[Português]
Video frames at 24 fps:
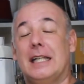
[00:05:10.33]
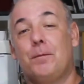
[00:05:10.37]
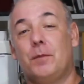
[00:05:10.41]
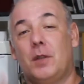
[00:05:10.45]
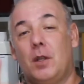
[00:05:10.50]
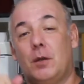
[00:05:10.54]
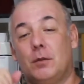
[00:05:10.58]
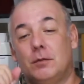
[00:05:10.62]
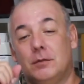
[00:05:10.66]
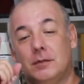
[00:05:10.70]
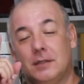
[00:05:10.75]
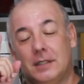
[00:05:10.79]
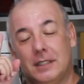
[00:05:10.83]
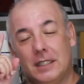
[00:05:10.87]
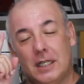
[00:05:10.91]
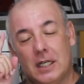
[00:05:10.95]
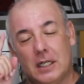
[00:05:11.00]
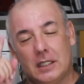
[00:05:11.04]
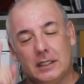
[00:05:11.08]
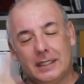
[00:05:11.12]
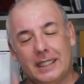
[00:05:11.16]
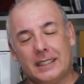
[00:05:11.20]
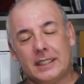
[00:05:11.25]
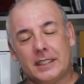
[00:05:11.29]
Então,
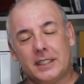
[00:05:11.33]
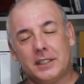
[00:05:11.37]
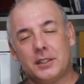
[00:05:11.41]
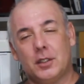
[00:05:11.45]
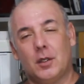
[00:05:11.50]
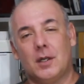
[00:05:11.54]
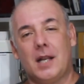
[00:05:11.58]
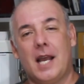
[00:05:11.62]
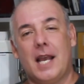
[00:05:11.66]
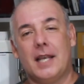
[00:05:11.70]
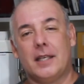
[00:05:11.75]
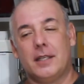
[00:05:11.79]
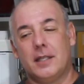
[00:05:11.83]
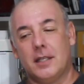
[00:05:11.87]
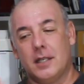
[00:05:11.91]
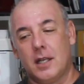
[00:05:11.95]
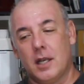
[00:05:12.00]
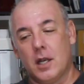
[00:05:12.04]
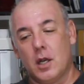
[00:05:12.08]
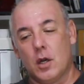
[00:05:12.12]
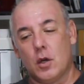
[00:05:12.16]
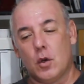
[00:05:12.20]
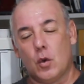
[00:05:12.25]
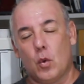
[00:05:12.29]
deixa aqui seu like,
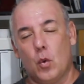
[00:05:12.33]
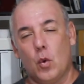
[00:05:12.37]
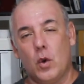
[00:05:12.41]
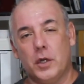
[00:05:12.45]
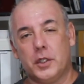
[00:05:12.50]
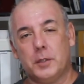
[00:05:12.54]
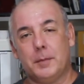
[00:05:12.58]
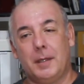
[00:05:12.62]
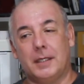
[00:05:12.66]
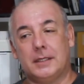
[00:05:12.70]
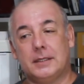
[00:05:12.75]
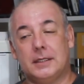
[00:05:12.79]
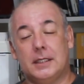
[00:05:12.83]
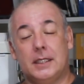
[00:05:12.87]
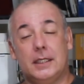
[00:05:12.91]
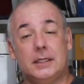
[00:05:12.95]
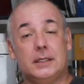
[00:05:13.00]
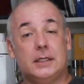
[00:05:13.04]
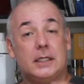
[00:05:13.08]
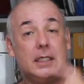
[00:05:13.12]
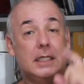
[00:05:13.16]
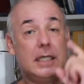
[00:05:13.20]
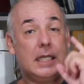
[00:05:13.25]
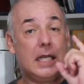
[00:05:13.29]
curte
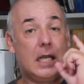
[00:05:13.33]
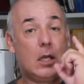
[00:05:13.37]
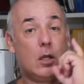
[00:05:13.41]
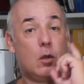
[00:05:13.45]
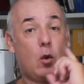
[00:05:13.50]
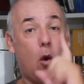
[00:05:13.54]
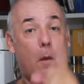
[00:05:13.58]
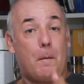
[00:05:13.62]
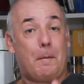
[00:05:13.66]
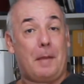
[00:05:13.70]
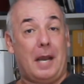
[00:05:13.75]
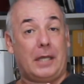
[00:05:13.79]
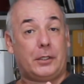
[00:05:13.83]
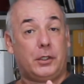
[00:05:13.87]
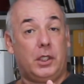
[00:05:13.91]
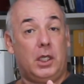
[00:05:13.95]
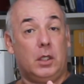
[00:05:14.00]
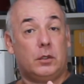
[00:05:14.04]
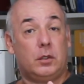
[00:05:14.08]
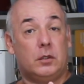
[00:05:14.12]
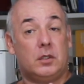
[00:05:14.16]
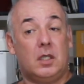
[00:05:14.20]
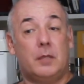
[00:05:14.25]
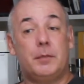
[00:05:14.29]
bastante, compartilhe
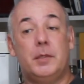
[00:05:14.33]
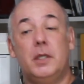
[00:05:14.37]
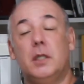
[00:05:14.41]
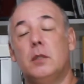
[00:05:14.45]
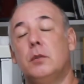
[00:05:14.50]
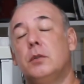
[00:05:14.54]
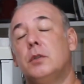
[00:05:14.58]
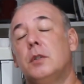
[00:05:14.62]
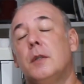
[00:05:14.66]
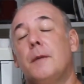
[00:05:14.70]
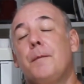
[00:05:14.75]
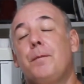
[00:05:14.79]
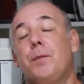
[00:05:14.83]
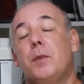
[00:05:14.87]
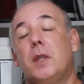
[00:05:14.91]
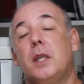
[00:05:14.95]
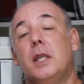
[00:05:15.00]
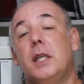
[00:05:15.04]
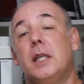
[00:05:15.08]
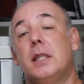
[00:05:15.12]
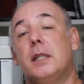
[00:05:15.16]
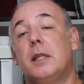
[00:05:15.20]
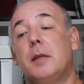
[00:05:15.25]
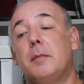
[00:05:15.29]
com seus amigos
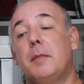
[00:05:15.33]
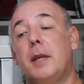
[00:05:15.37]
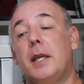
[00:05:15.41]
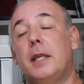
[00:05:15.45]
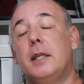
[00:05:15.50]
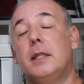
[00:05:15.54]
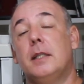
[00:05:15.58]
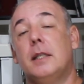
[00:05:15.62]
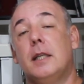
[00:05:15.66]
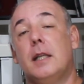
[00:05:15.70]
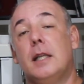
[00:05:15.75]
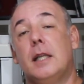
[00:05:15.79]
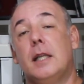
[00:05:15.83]
e também